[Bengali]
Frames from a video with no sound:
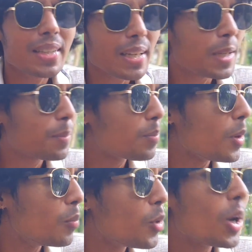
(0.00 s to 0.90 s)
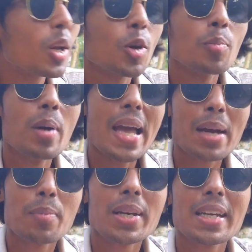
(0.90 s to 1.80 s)
তাকে মহানায়ক বা এক
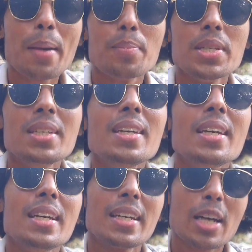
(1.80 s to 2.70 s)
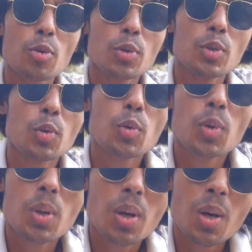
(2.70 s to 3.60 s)
বাক্যে আপনি কাউকে যখন
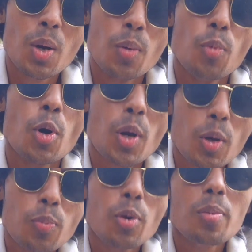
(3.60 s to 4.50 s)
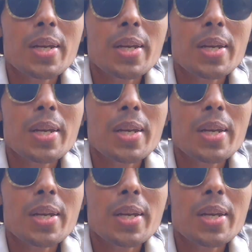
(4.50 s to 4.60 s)
মহানায়ক বলবেন